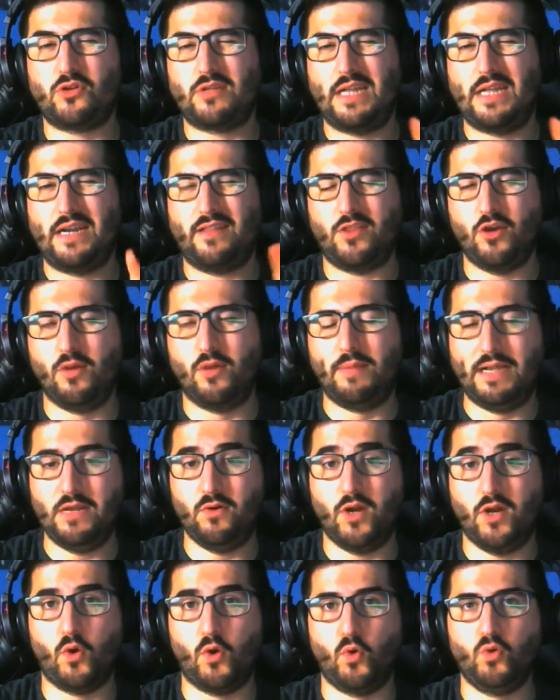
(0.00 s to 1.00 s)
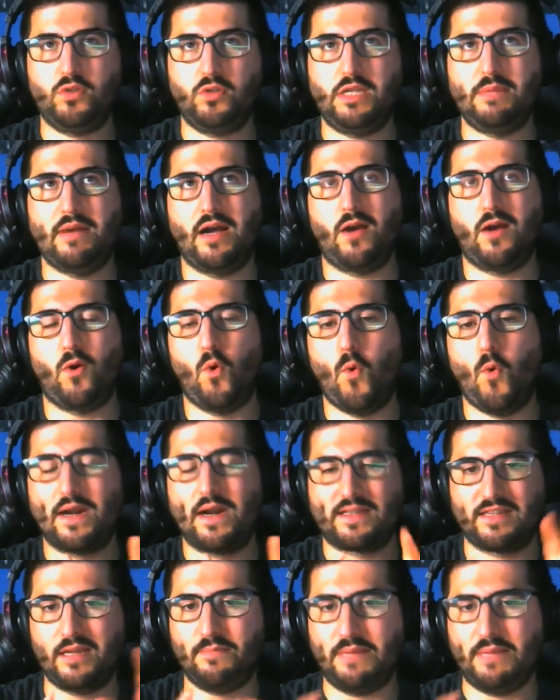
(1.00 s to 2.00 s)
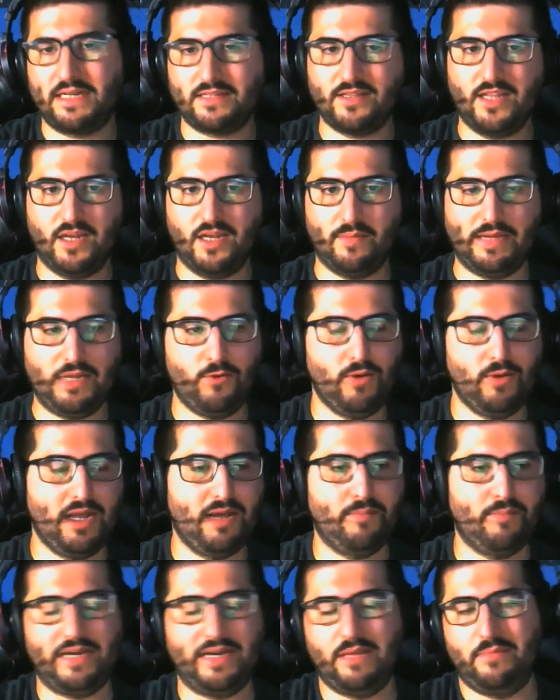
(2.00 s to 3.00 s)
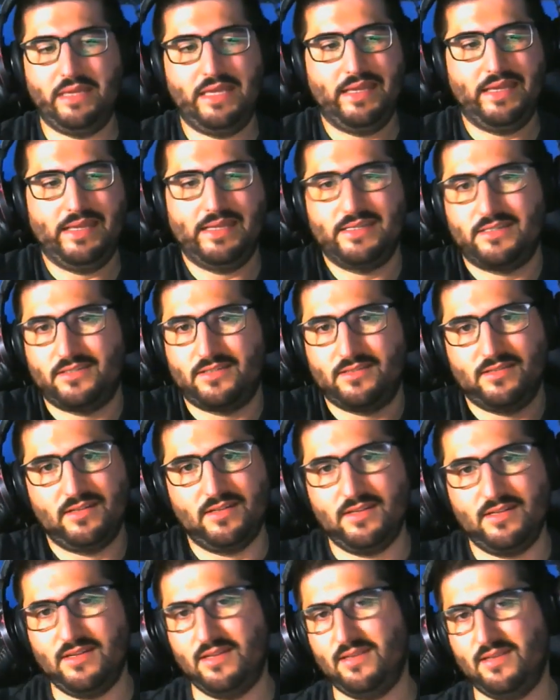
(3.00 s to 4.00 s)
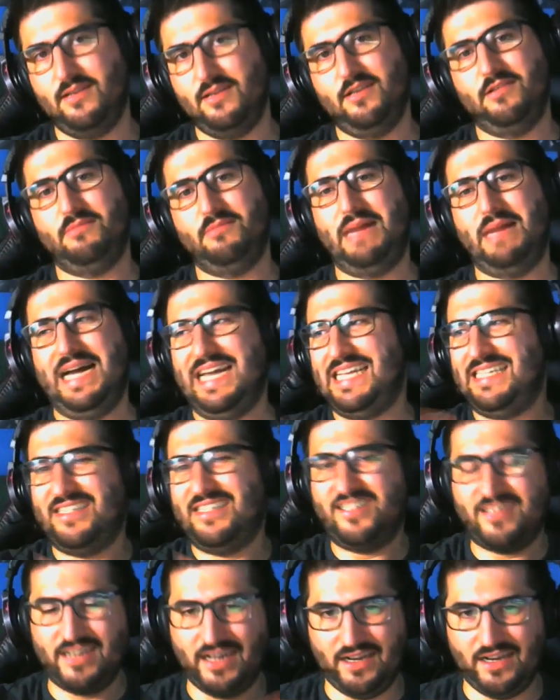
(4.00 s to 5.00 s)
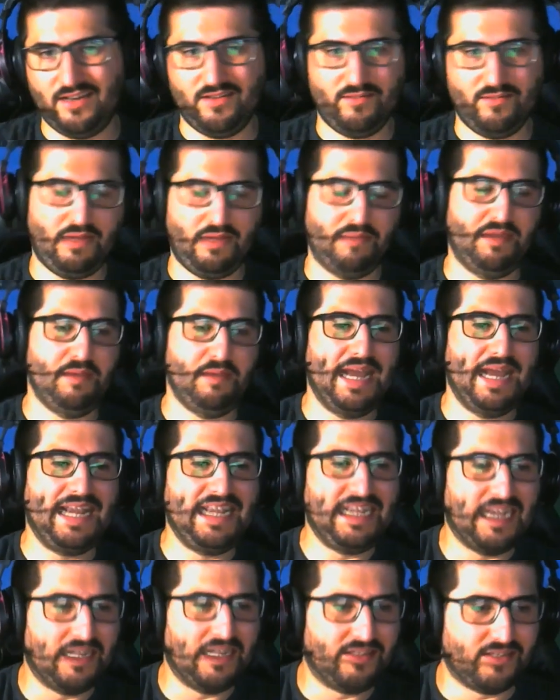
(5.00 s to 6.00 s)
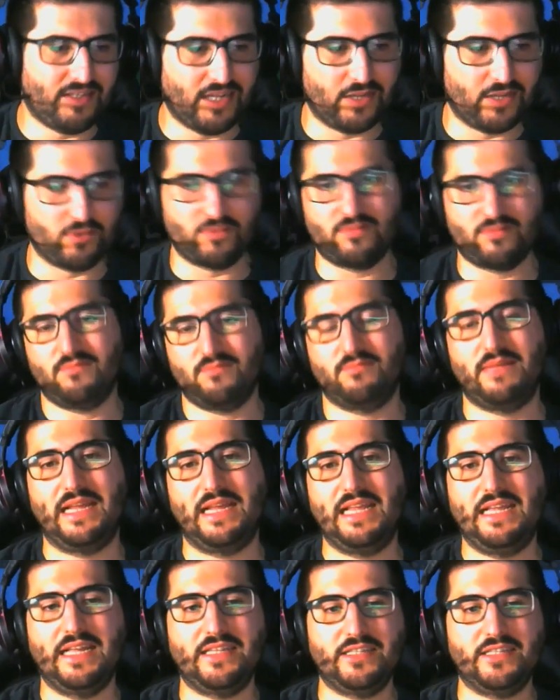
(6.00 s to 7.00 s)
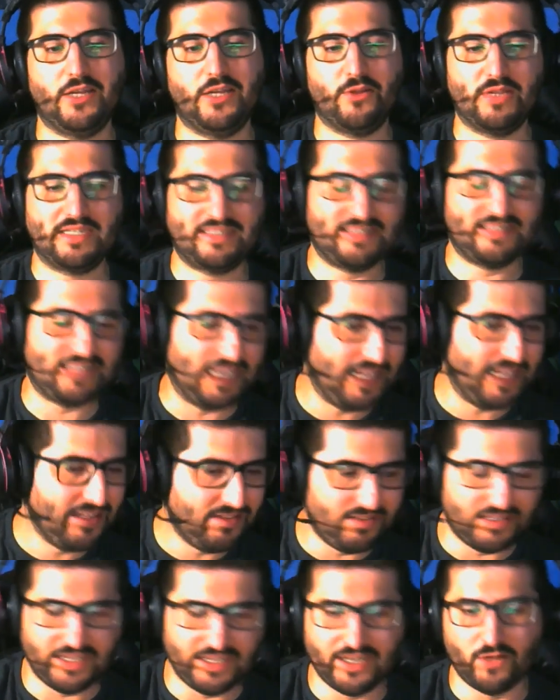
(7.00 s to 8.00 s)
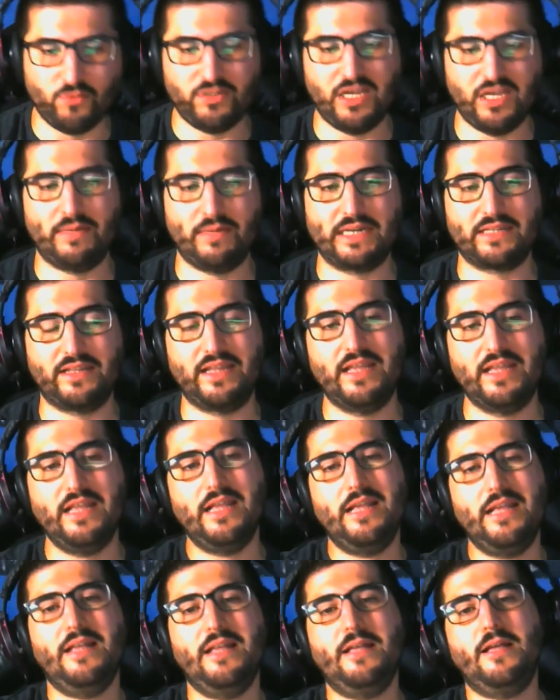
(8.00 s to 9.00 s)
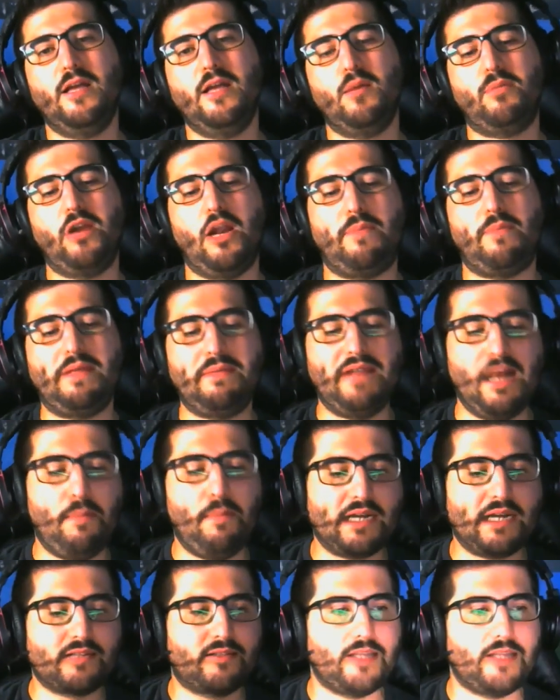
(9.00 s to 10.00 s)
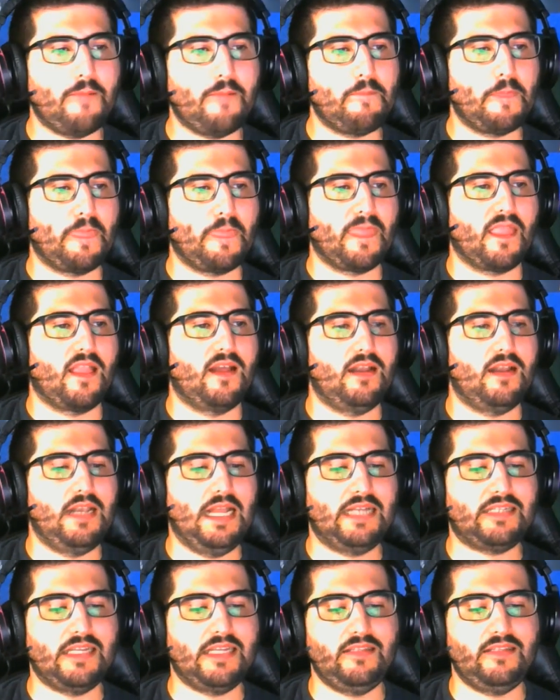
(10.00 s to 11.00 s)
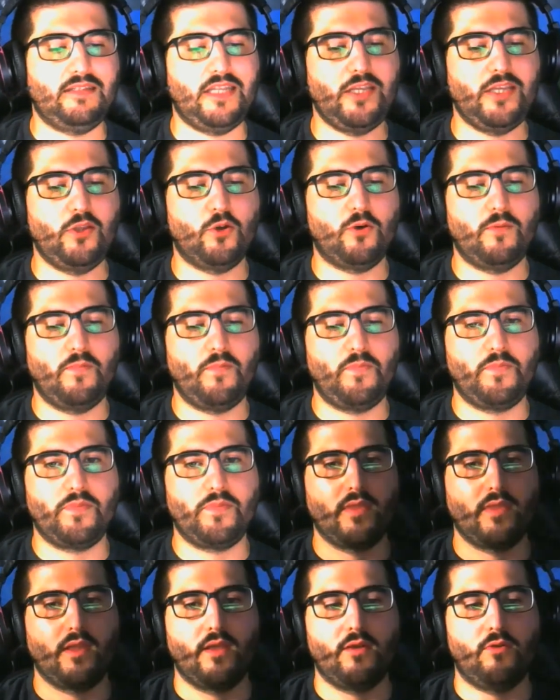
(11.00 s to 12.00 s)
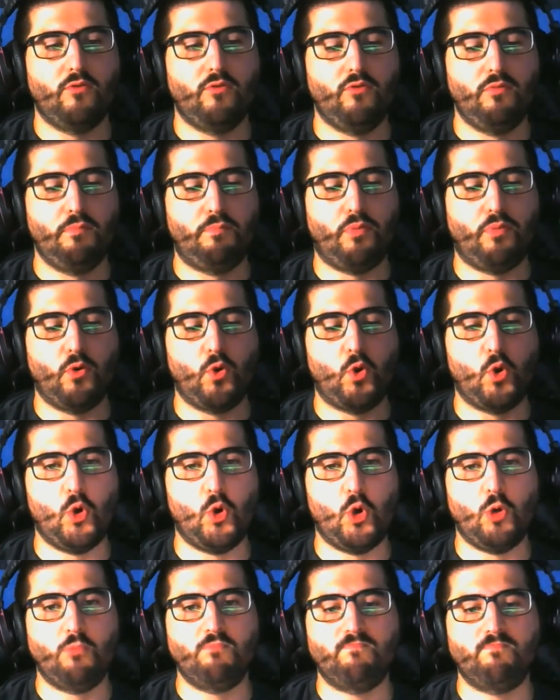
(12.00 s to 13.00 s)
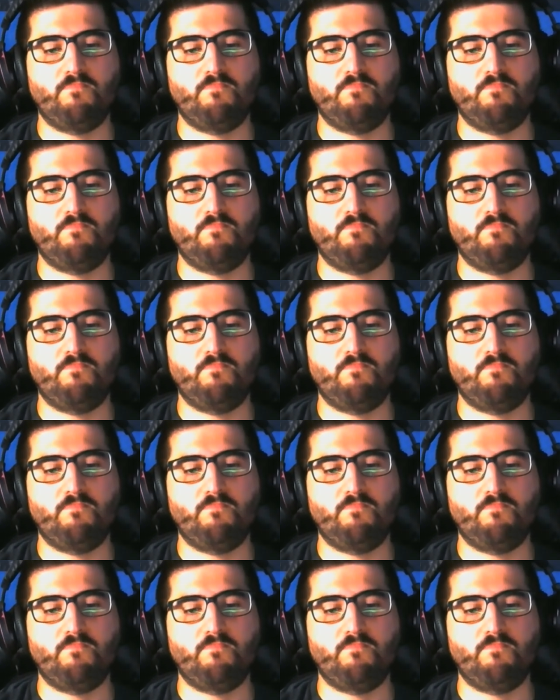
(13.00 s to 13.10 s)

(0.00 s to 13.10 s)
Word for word: tercio de película o la última cuarta parte de la película para mí es magistral. A mí me ha encantado, me ha encantado, excelente la última parte. Pero la primera parte la he sentido un poco